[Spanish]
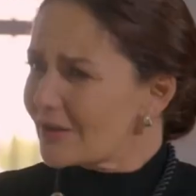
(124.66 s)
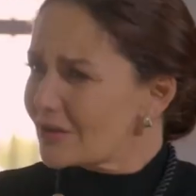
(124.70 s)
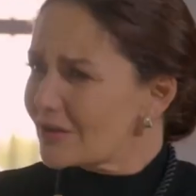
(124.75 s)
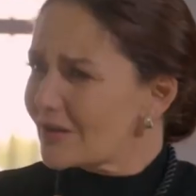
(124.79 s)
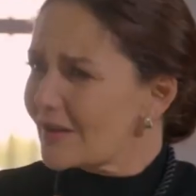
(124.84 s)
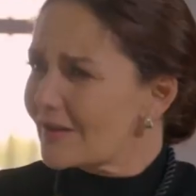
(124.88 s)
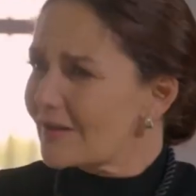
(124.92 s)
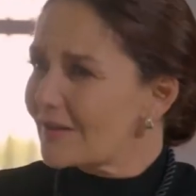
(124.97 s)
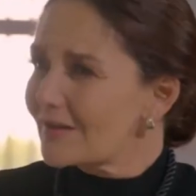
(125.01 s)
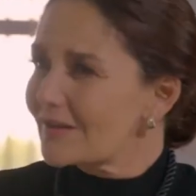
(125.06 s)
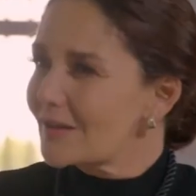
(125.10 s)

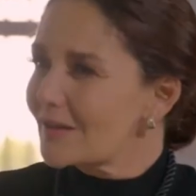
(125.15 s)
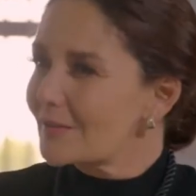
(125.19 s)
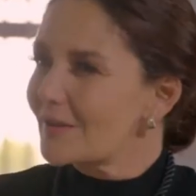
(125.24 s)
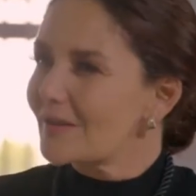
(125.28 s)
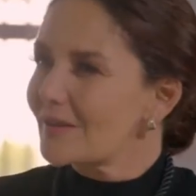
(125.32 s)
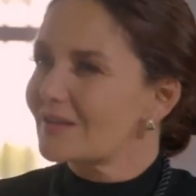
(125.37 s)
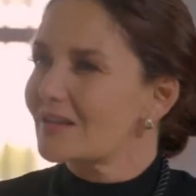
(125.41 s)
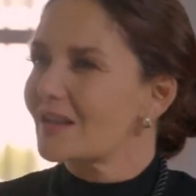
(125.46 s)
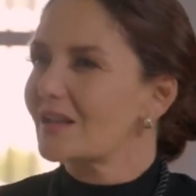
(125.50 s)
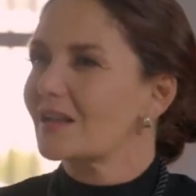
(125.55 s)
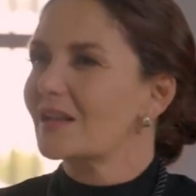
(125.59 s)
cosas estén
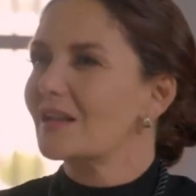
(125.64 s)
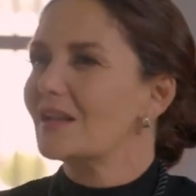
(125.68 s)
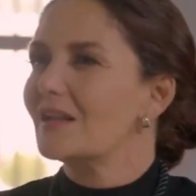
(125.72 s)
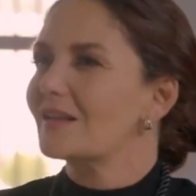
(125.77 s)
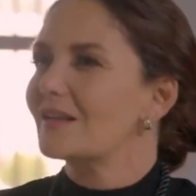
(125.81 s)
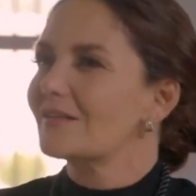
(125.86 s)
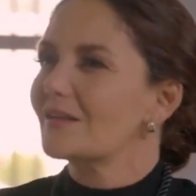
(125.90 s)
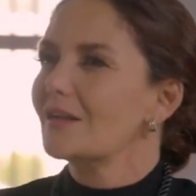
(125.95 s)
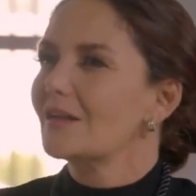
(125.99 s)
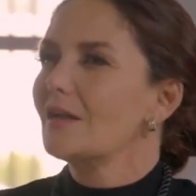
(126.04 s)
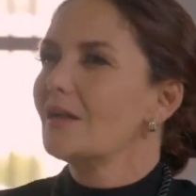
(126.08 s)
más
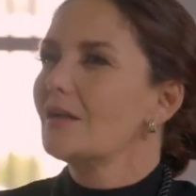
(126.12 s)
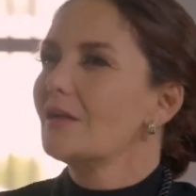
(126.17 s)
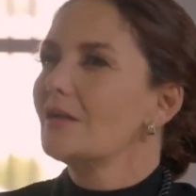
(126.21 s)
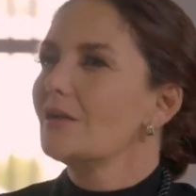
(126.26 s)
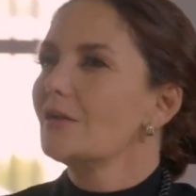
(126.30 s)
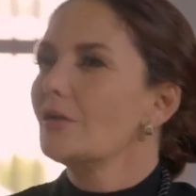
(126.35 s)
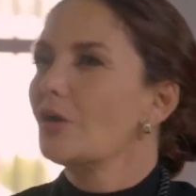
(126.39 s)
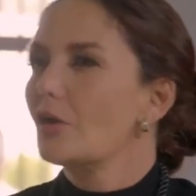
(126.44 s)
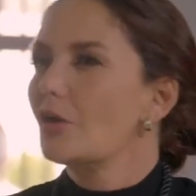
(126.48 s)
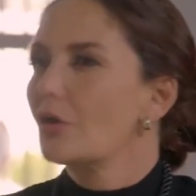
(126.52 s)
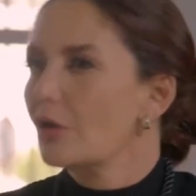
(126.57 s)
tranquilas?
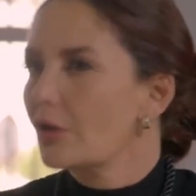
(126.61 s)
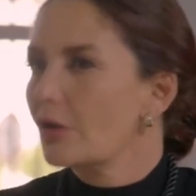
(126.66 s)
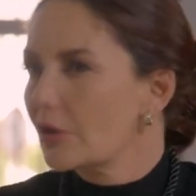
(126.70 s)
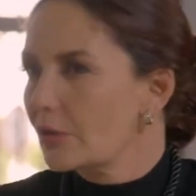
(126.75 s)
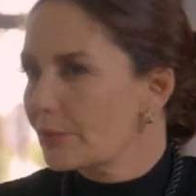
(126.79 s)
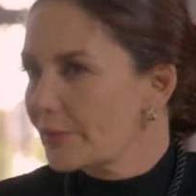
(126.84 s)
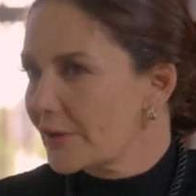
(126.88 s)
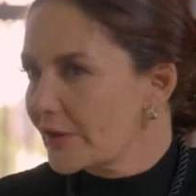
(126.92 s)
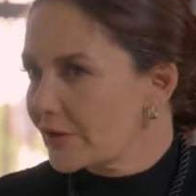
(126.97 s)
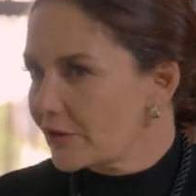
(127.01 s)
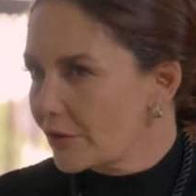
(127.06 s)
lo,
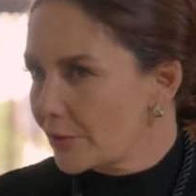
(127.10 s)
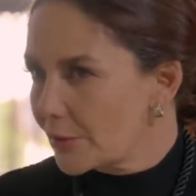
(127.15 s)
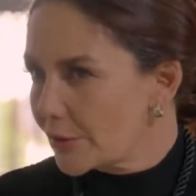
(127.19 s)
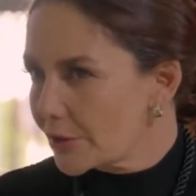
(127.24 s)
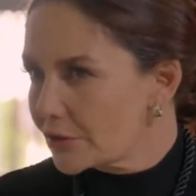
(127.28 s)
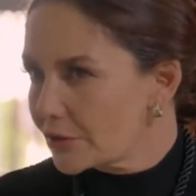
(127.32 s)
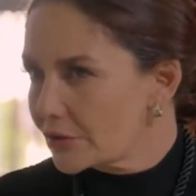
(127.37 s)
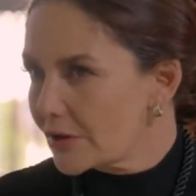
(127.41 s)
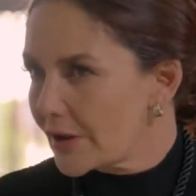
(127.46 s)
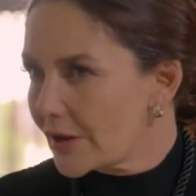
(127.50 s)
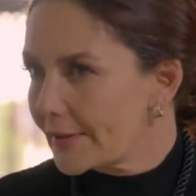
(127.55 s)
pienso por
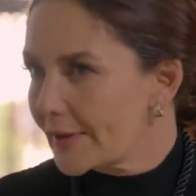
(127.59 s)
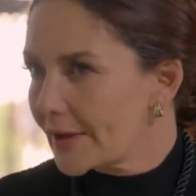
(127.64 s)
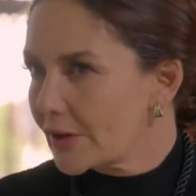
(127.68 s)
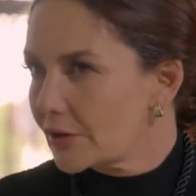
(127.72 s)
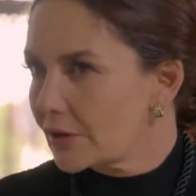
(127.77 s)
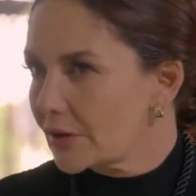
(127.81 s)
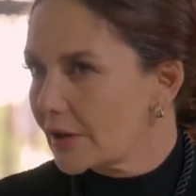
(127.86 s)
tu trabajo,